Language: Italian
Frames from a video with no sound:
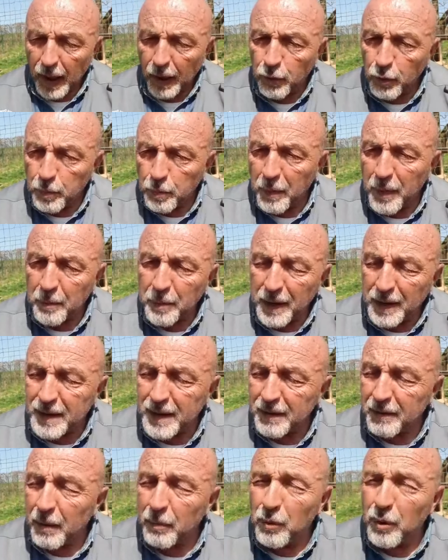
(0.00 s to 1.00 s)
A lui mi
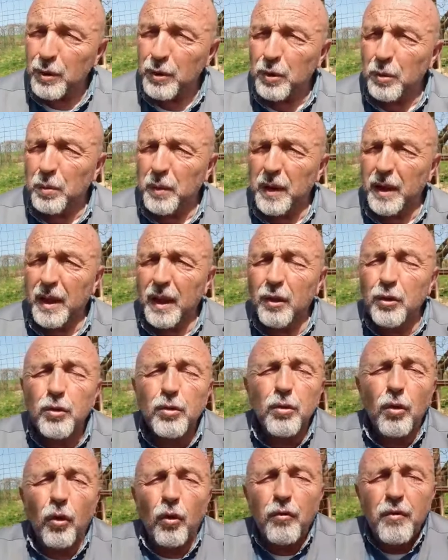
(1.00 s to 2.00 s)
piaceva molto perché
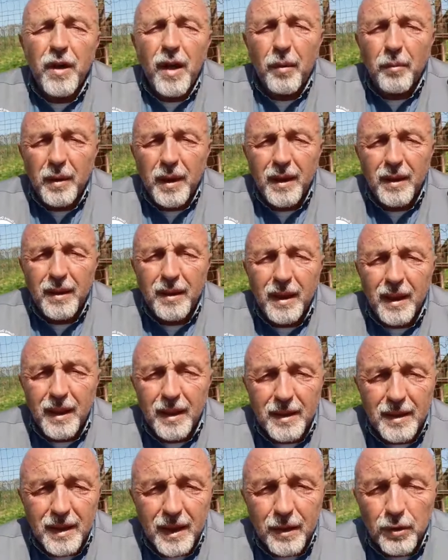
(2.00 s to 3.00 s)
ovviamente
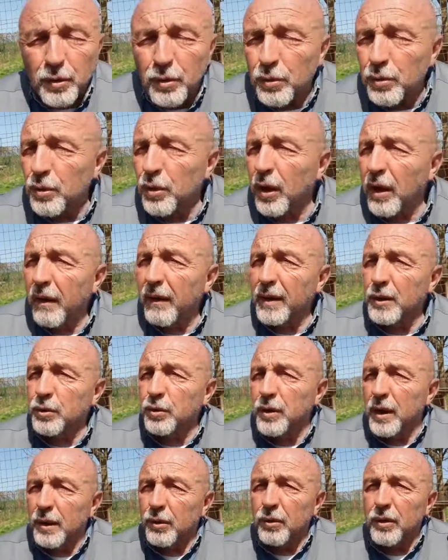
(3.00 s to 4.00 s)
essendo uno che aveva
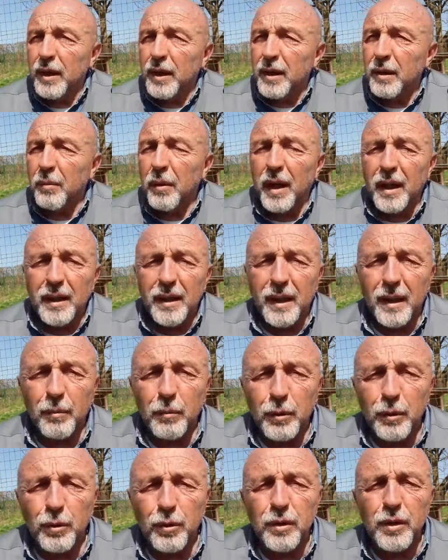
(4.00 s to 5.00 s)
studiato gli animali era
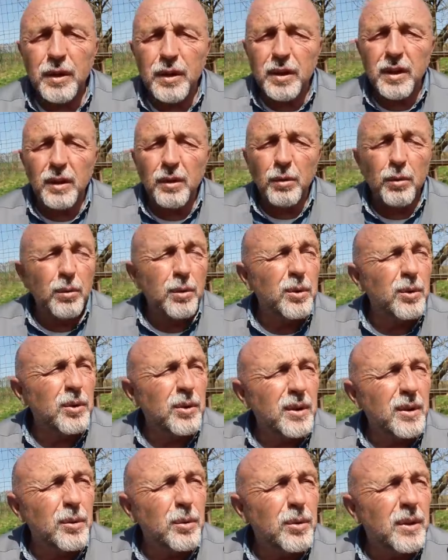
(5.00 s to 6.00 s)
molto disilluso
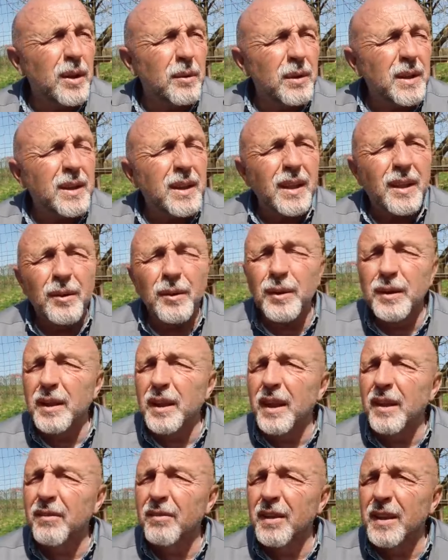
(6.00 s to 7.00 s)
di tutte queste
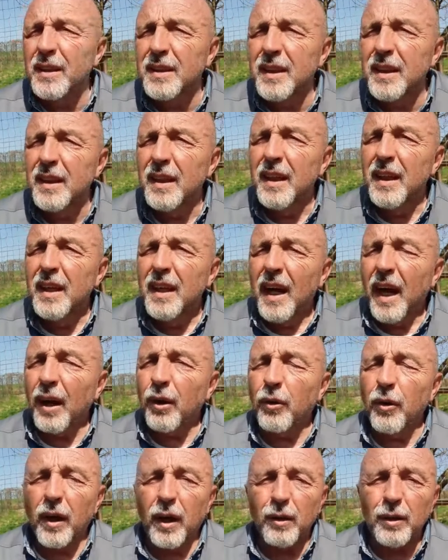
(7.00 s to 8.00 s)
cose che invece
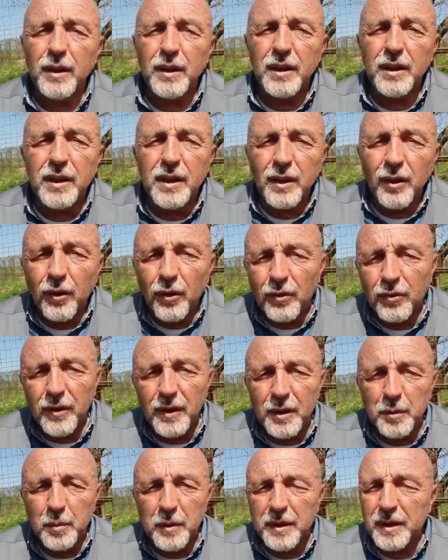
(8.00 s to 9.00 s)
ancora oggi i
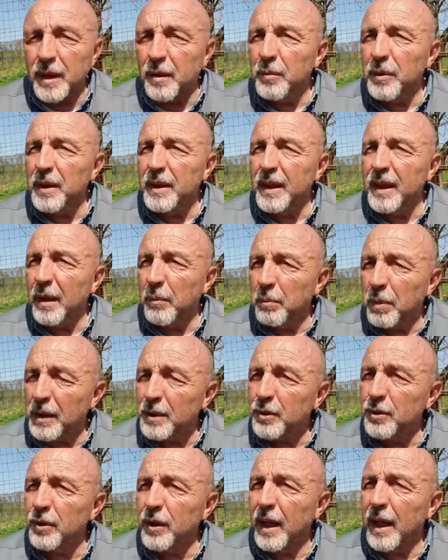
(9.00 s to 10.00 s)
cinofili, specialmente gli
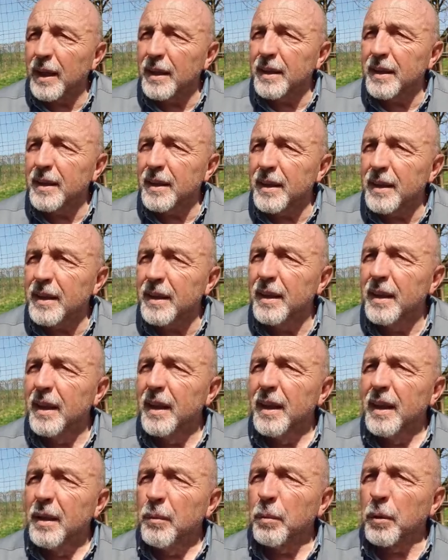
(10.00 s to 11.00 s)
appassionati, i
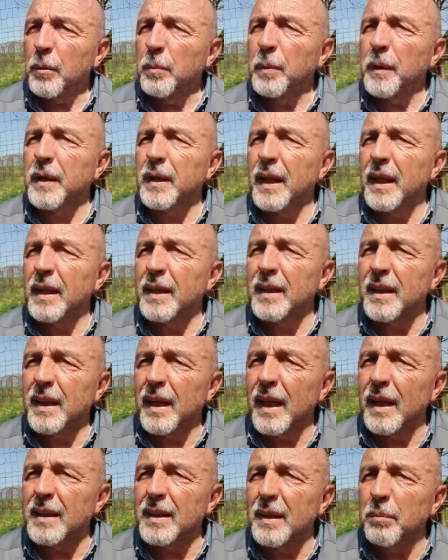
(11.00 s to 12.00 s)
proprietari di
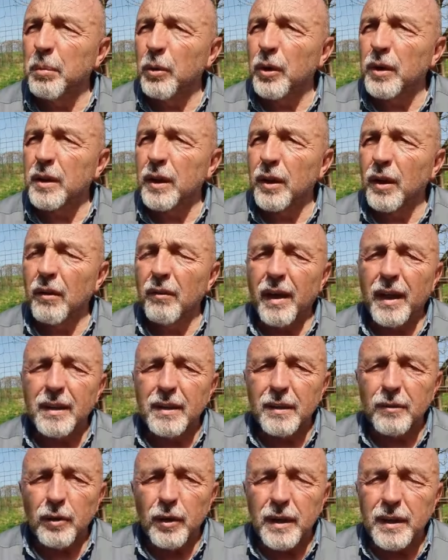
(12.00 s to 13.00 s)
casa portano
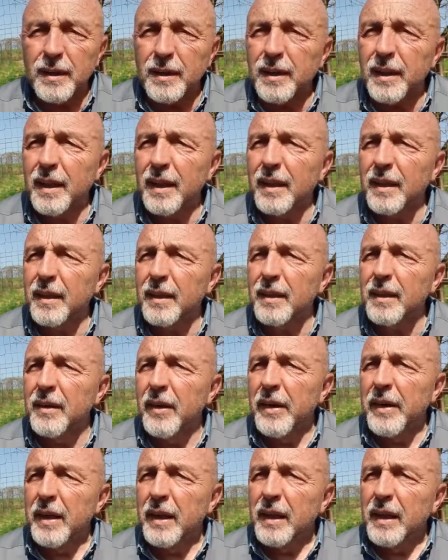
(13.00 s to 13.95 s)
avanti volentieri